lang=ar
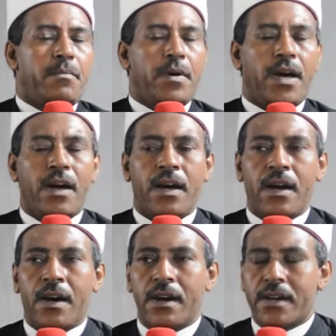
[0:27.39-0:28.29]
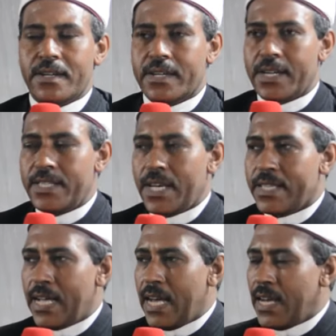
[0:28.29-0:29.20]
ما
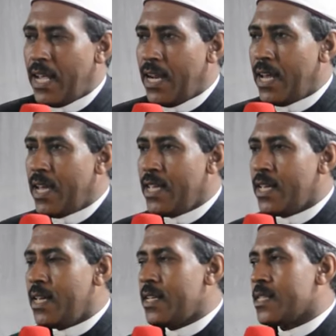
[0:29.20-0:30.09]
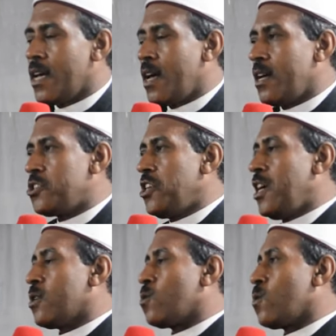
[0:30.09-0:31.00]
غردت على الأيك
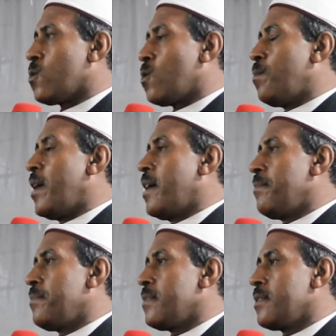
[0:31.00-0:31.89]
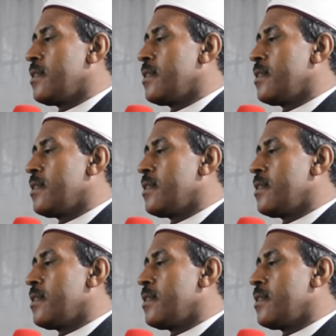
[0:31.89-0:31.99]
ساجعة الربا